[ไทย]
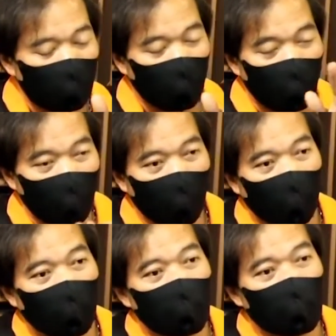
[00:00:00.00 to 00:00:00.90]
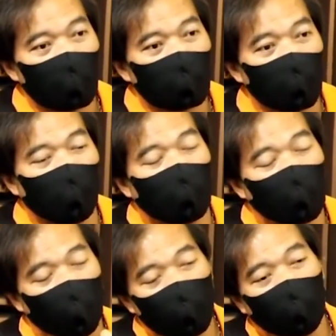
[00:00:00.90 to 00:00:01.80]
4K เนี่ย
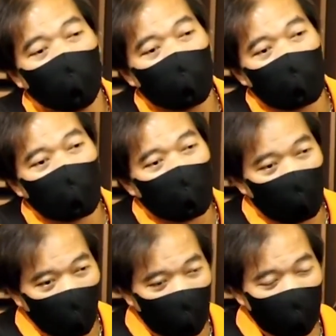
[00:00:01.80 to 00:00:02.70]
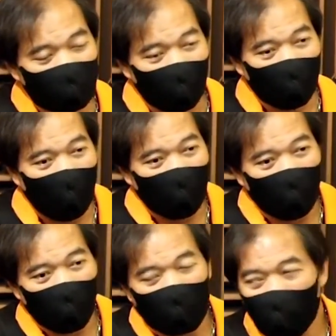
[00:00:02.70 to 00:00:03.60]
น้อยลงโดยที่เสียงกลางเอ
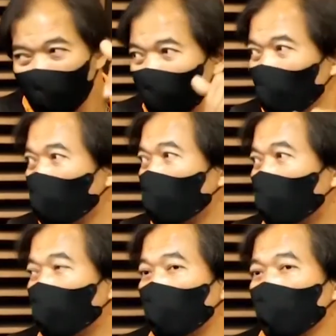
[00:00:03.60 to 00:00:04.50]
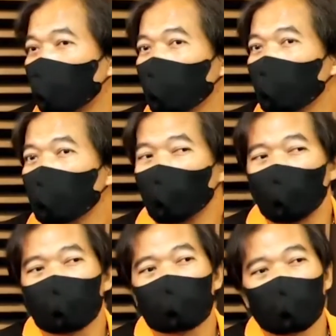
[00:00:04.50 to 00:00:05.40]
งมันก็ไม่ลงมานะครับ
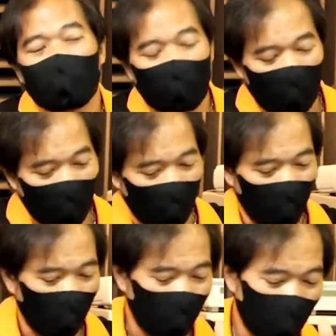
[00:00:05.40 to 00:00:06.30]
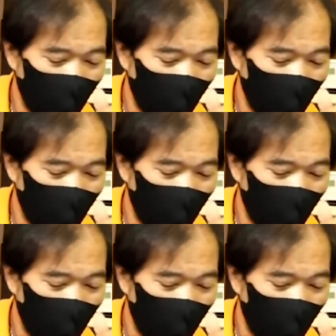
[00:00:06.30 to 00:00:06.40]
ทีนี้